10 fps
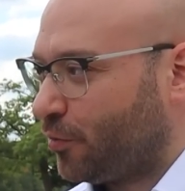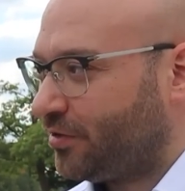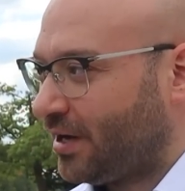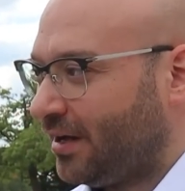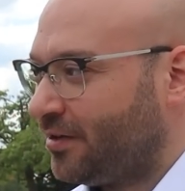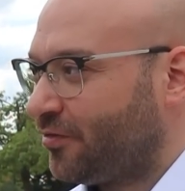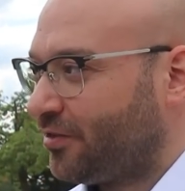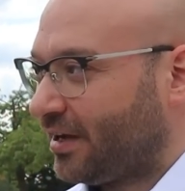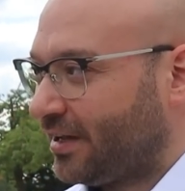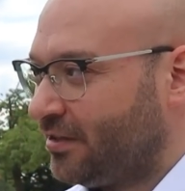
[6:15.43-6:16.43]
Momentan
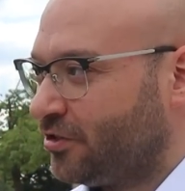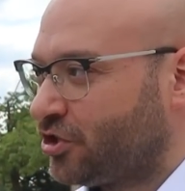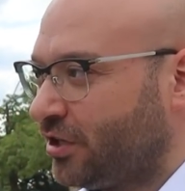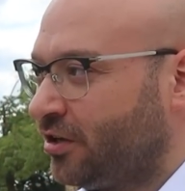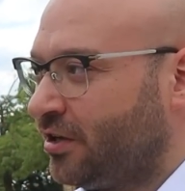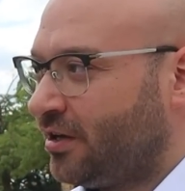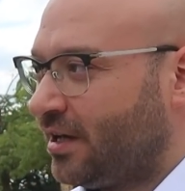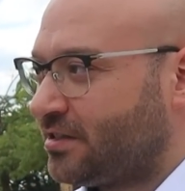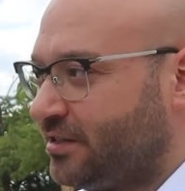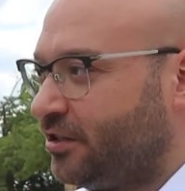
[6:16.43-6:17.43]
ist der Erkenntnisstand,
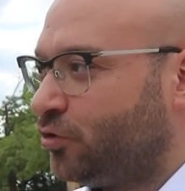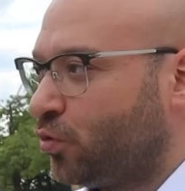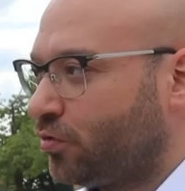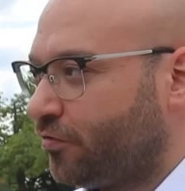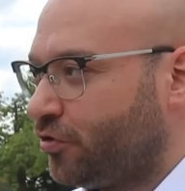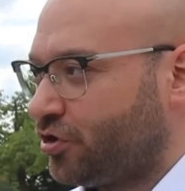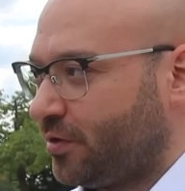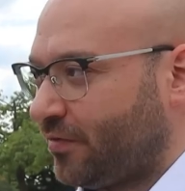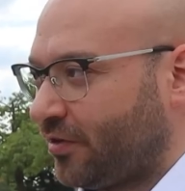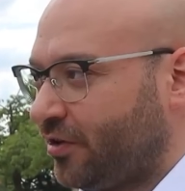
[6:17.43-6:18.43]
es liegen tote Fische
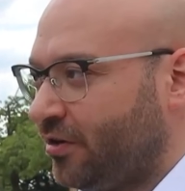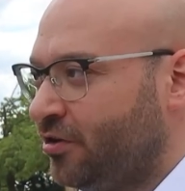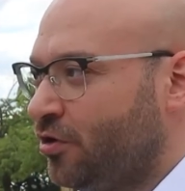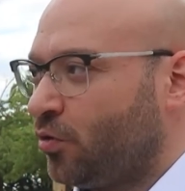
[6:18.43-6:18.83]
im Wasser